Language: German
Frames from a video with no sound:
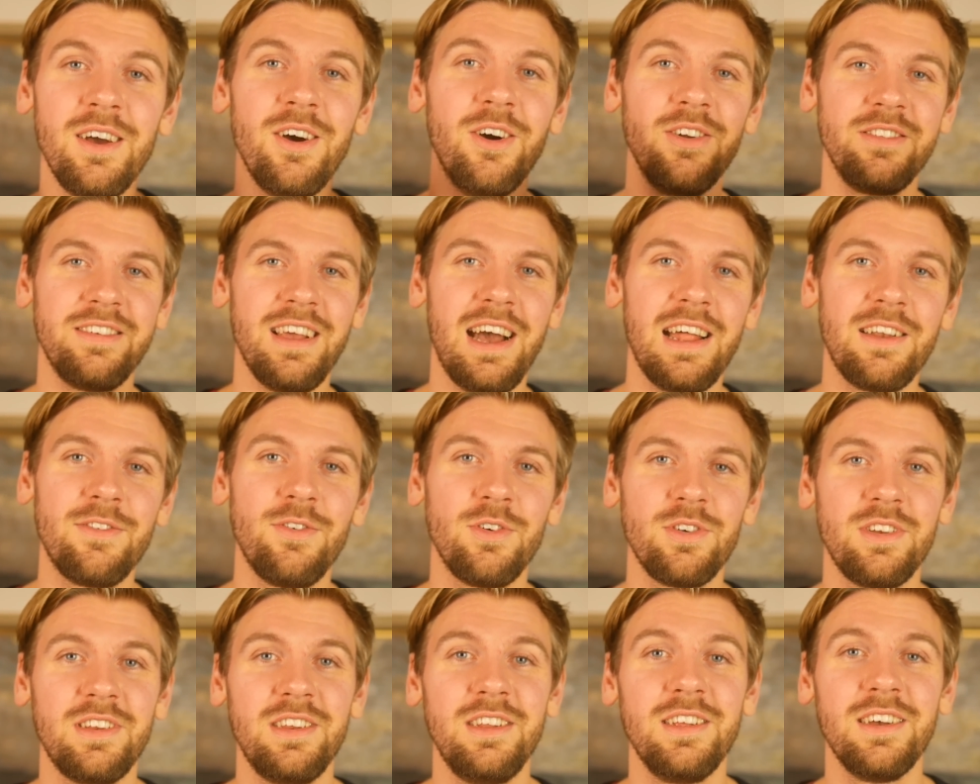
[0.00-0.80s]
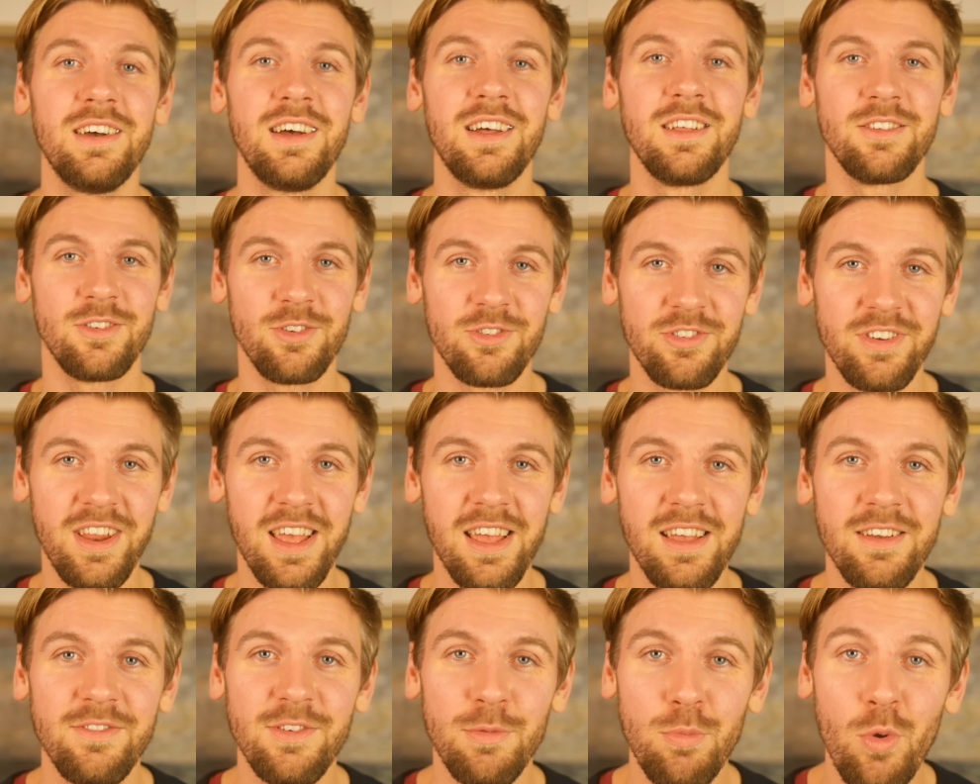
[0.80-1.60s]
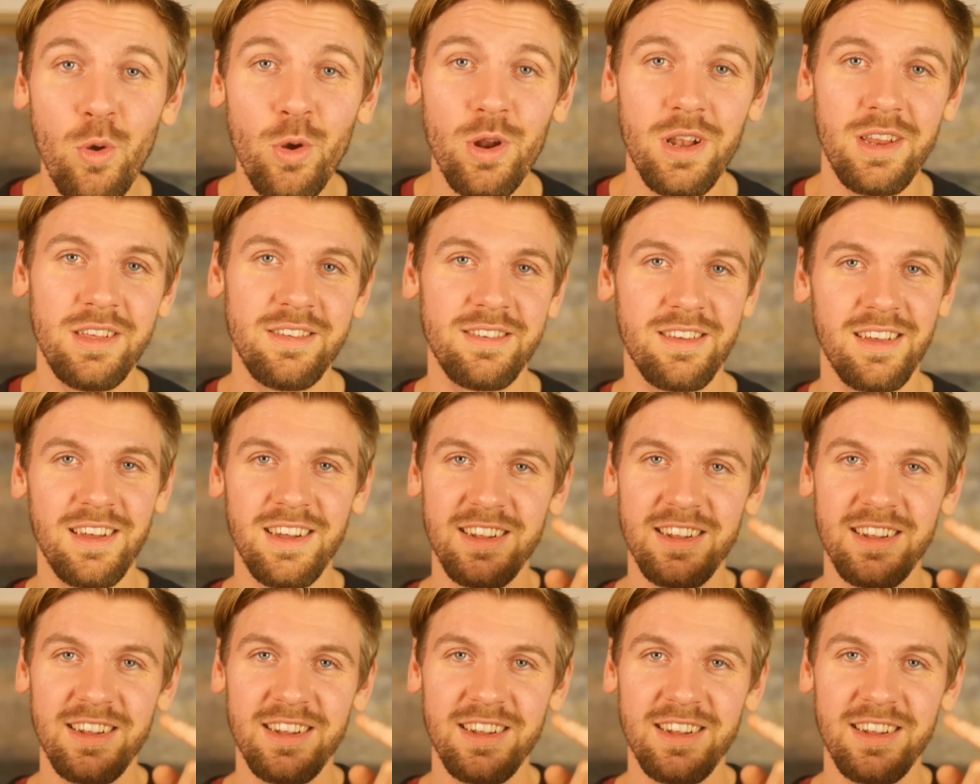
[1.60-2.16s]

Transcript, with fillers: und ich antworte dir so schnell wie möglich.